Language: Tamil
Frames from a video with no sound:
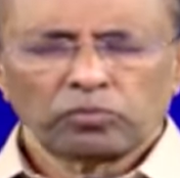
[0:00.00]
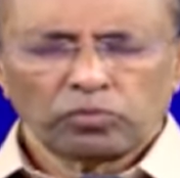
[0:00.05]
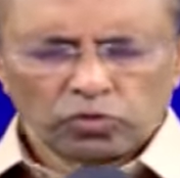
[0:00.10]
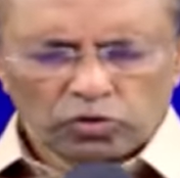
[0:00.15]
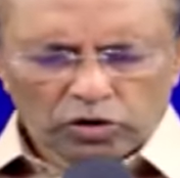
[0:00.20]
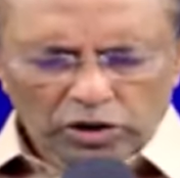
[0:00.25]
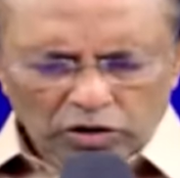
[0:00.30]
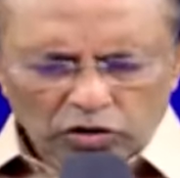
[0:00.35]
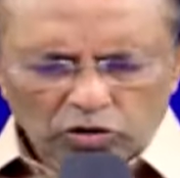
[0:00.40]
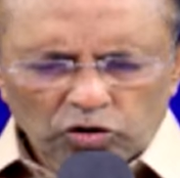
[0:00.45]

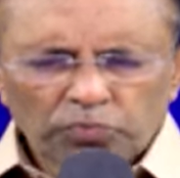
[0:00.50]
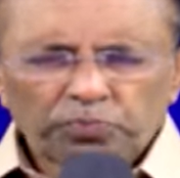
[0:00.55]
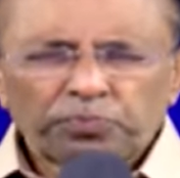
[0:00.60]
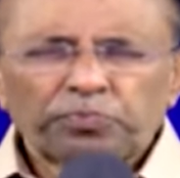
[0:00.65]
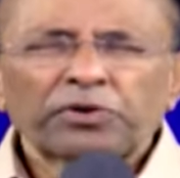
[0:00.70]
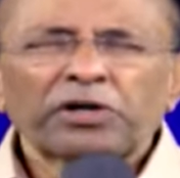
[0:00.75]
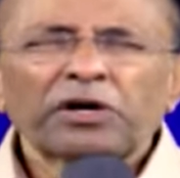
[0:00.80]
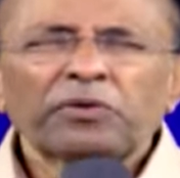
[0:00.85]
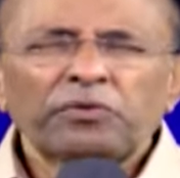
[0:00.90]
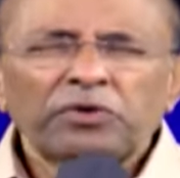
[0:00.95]

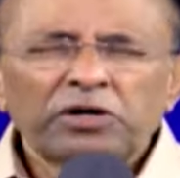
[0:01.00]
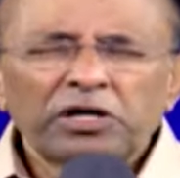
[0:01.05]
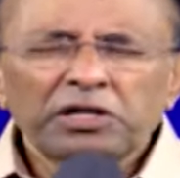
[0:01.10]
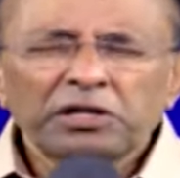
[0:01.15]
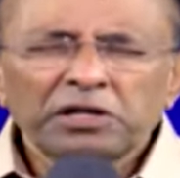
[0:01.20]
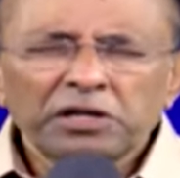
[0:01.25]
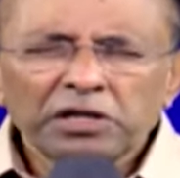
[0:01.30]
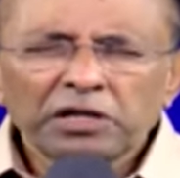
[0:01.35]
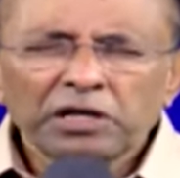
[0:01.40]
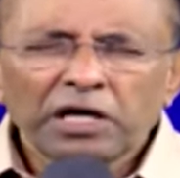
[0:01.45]
முகங்குப்புற
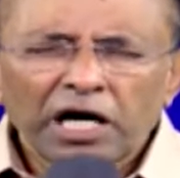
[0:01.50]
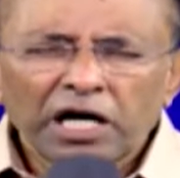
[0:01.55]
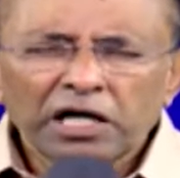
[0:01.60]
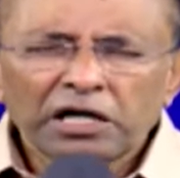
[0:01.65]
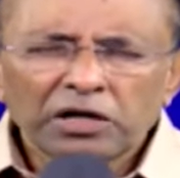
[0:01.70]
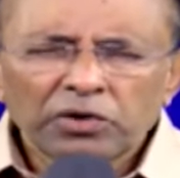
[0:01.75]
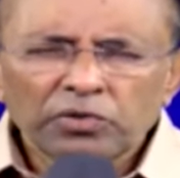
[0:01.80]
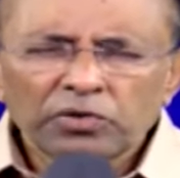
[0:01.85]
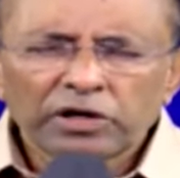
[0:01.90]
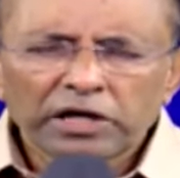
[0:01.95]
விழுந்து
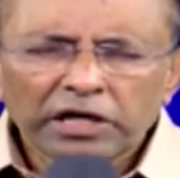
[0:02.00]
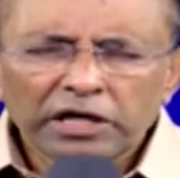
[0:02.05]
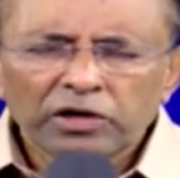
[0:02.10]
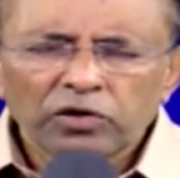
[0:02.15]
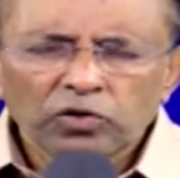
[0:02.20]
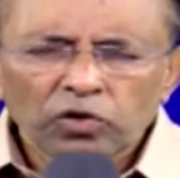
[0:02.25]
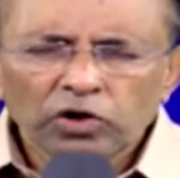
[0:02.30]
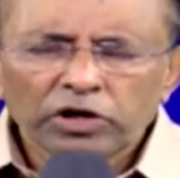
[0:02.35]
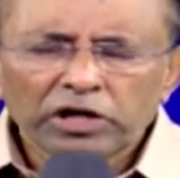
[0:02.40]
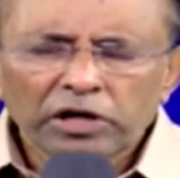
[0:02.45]
ஆண்டவரை
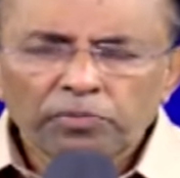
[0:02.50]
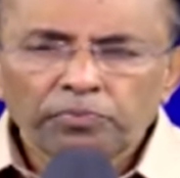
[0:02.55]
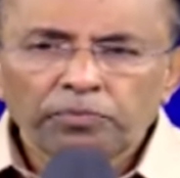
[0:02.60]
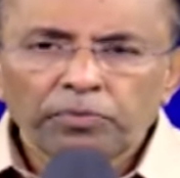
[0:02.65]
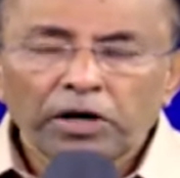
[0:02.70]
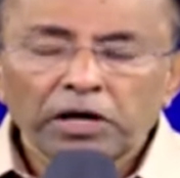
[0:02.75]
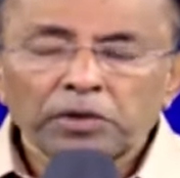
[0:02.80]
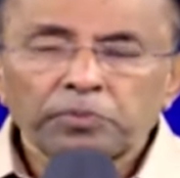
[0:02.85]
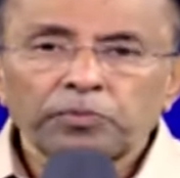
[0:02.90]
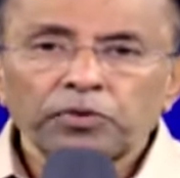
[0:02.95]
நோக்கி
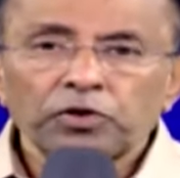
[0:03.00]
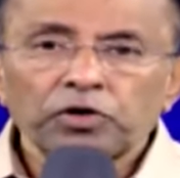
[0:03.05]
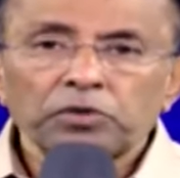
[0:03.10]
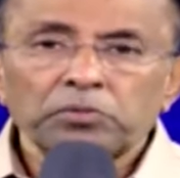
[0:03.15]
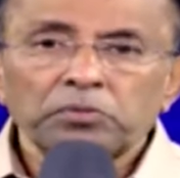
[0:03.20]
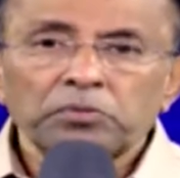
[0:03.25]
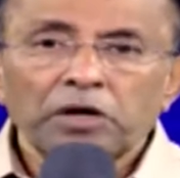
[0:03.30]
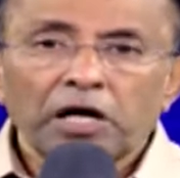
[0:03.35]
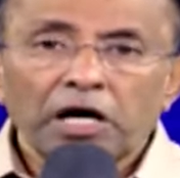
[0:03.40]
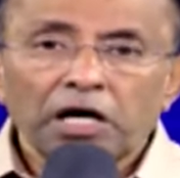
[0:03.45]

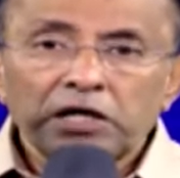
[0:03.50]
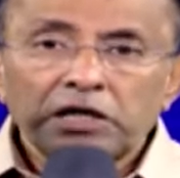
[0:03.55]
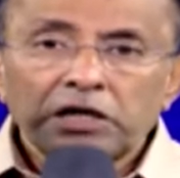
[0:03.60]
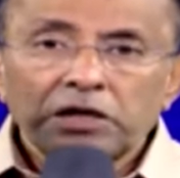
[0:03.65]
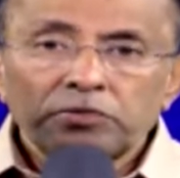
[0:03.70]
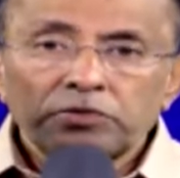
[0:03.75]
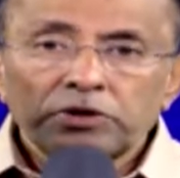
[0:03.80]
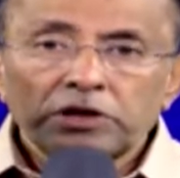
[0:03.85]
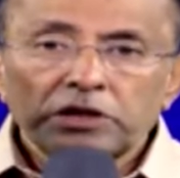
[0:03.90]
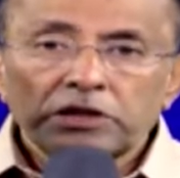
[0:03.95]
பார்ப்பதும்
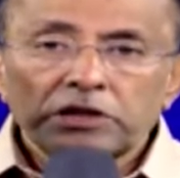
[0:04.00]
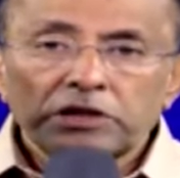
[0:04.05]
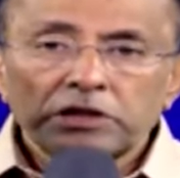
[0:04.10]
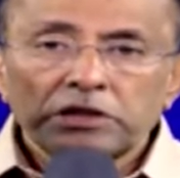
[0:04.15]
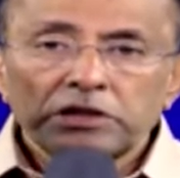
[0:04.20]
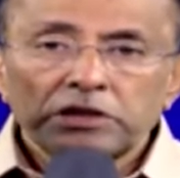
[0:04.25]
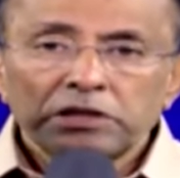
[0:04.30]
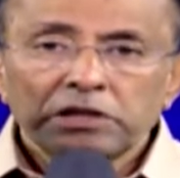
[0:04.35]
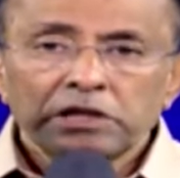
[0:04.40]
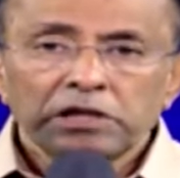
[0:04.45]
ஆண்டவருக்கு
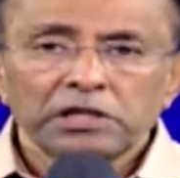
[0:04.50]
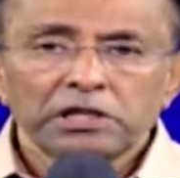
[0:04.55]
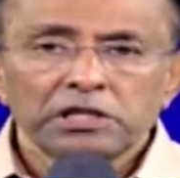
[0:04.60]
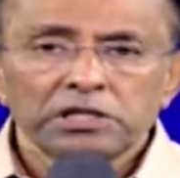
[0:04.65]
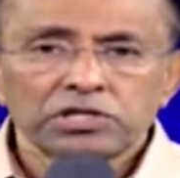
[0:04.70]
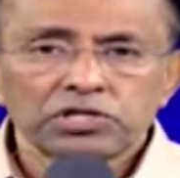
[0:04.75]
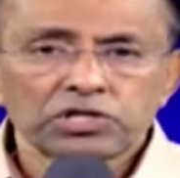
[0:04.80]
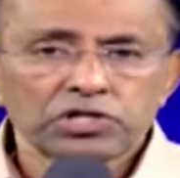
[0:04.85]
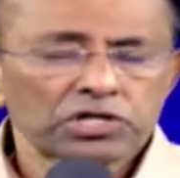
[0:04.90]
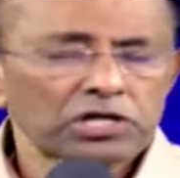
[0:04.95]

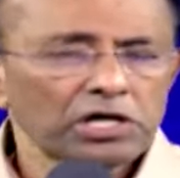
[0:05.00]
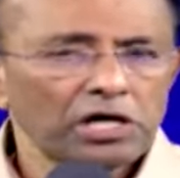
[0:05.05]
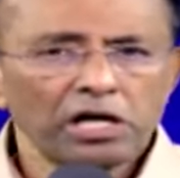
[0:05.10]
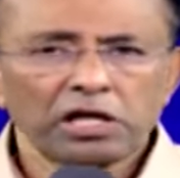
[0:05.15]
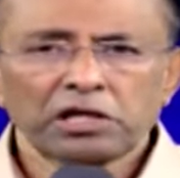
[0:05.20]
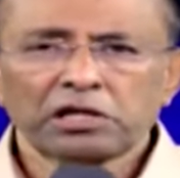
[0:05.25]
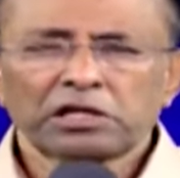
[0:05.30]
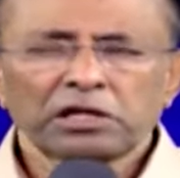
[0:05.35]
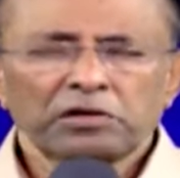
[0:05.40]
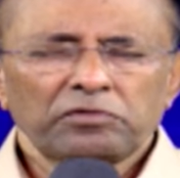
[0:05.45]

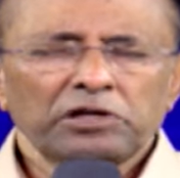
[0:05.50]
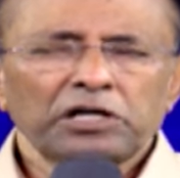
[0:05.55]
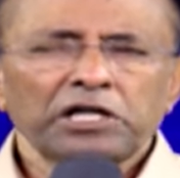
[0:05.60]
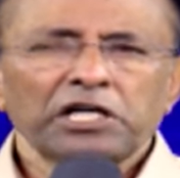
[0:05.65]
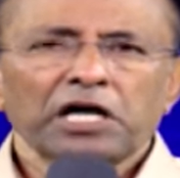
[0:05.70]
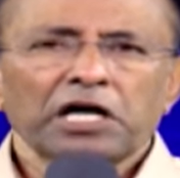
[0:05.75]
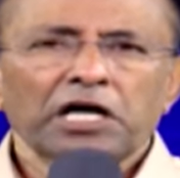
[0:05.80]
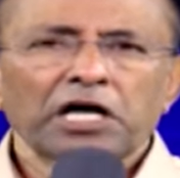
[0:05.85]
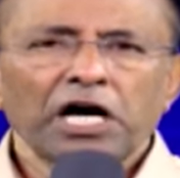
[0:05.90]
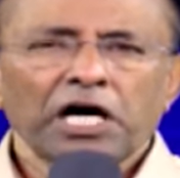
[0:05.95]
செலுத்த
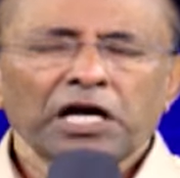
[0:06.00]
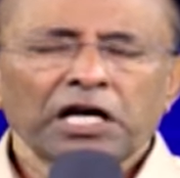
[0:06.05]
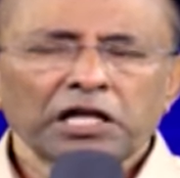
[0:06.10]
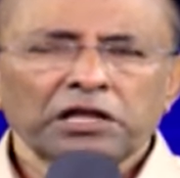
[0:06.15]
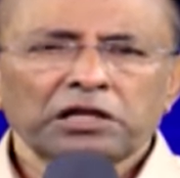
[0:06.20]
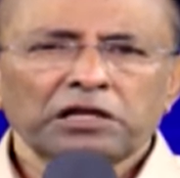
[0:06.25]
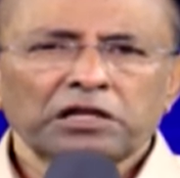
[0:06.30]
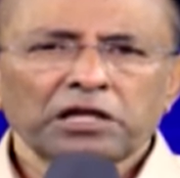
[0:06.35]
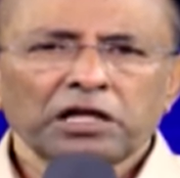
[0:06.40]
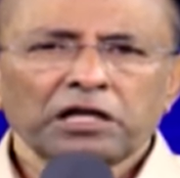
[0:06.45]
வேண்டிய
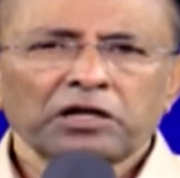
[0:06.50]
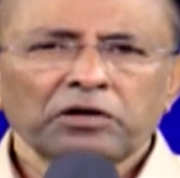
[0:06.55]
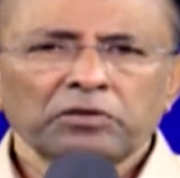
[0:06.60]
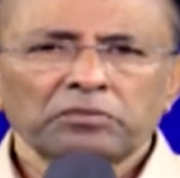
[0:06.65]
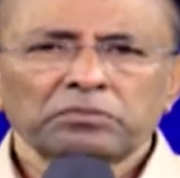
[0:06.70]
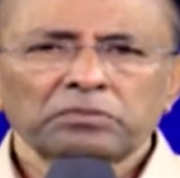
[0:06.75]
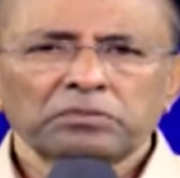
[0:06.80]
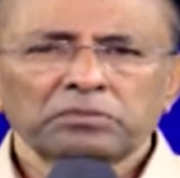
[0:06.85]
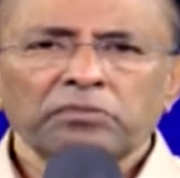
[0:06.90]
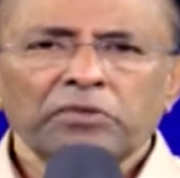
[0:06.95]

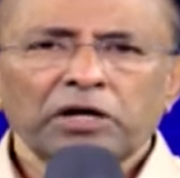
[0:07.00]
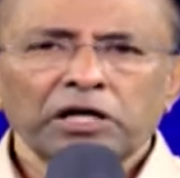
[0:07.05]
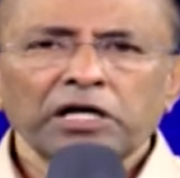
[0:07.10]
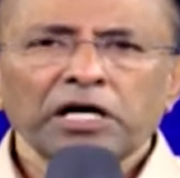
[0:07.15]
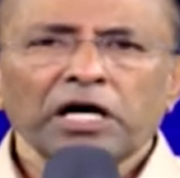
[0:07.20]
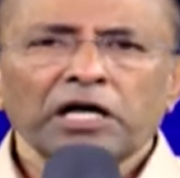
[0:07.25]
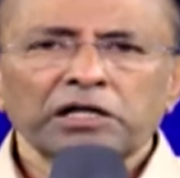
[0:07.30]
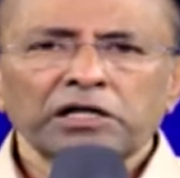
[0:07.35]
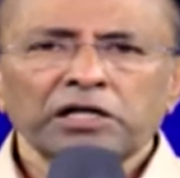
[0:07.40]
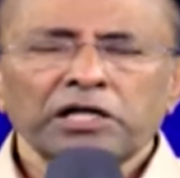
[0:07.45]
கனத்தையும்
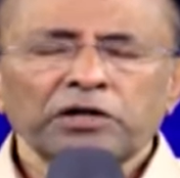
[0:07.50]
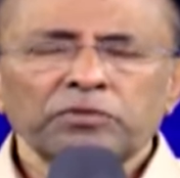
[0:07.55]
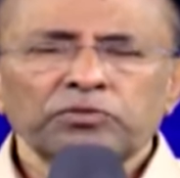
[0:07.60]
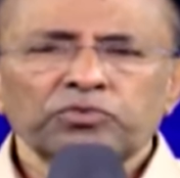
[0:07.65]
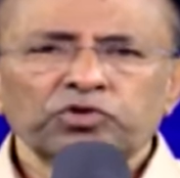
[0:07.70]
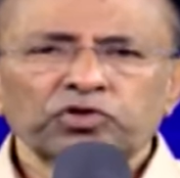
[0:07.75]
மரியாதையும்